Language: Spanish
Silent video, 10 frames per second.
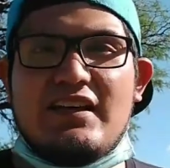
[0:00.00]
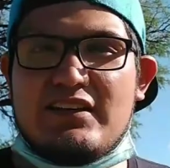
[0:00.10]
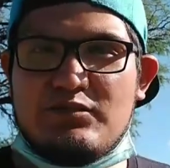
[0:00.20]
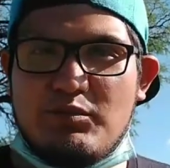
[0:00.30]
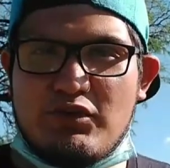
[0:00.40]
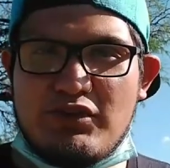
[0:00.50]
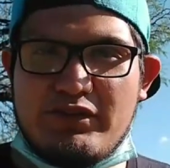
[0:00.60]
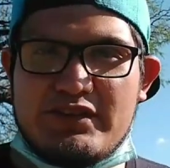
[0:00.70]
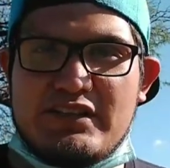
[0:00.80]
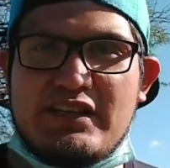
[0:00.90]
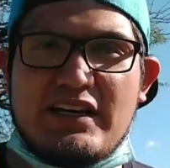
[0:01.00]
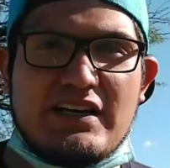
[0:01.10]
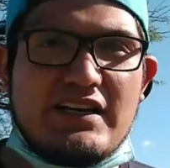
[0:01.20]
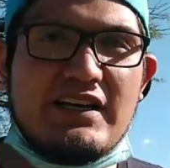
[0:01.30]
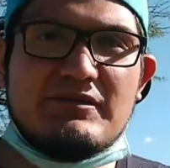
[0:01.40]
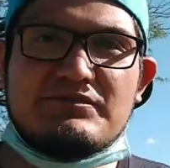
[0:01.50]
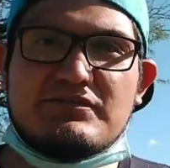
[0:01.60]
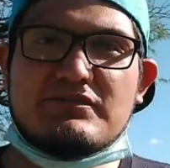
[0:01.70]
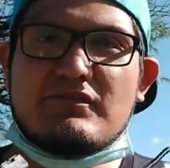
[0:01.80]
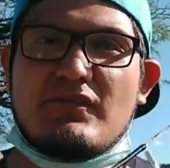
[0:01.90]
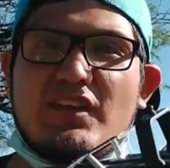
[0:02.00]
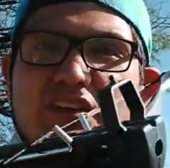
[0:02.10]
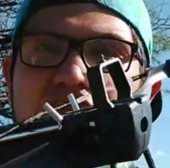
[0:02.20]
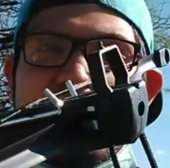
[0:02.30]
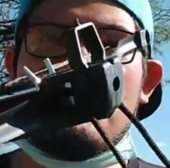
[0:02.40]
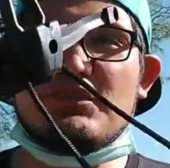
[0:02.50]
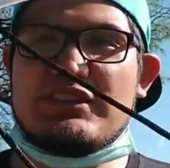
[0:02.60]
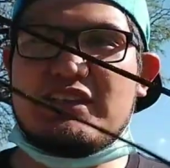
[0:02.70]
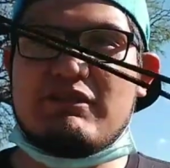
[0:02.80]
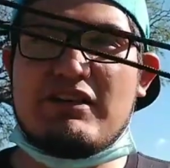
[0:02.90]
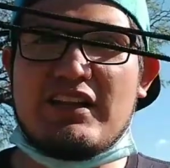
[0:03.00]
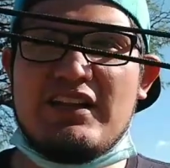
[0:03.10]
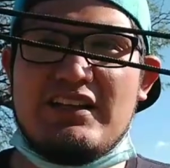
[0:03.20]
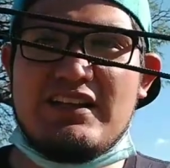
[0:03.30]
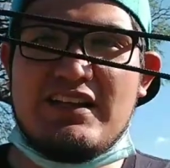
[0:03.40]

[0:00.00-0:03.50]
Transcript: es un poco difícil de cargar yo le puse esta cuerda